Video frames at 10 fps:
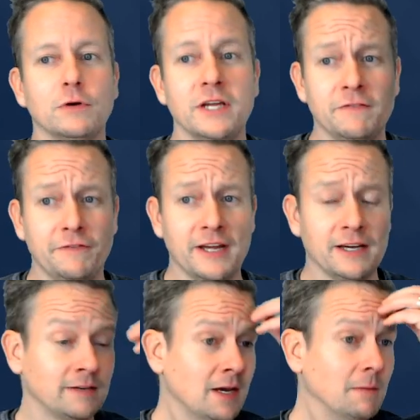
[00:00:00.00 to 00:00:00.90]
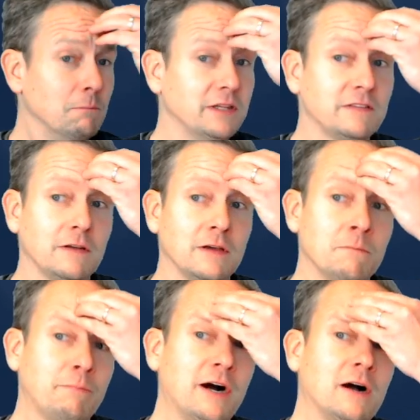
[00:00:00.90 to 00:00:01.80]
hinfährt mit äh, ein
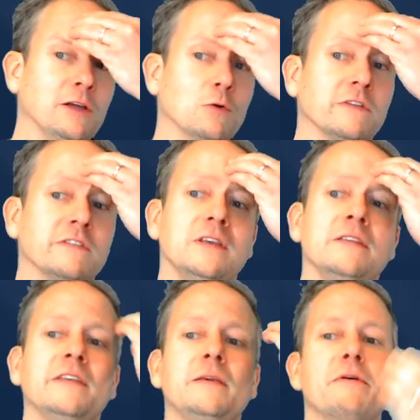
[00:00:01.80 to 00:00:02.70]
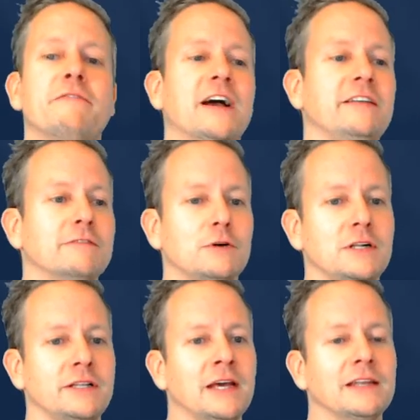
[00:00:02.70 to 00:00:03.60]
paar Jungs, die sich beweisen wollen?